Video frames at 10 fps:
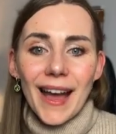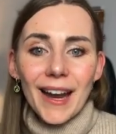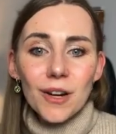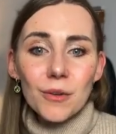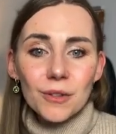
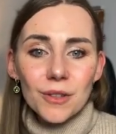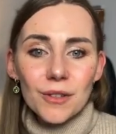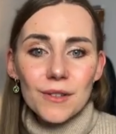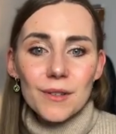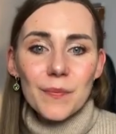
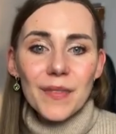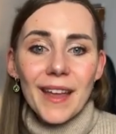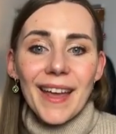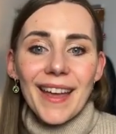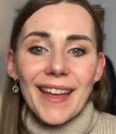Algunos
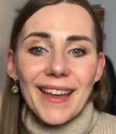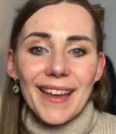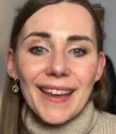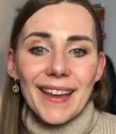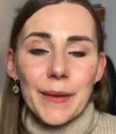
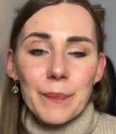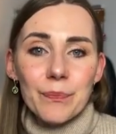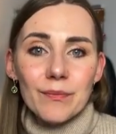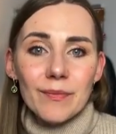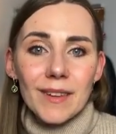
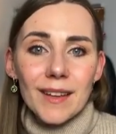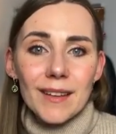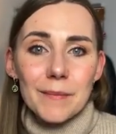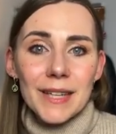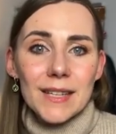em,
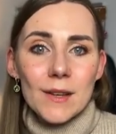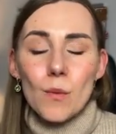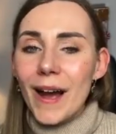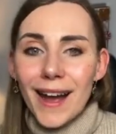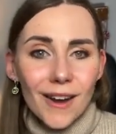me
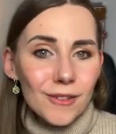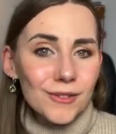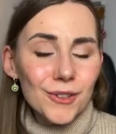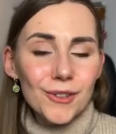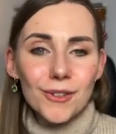dicen,
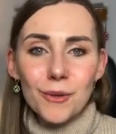wow, ¿no?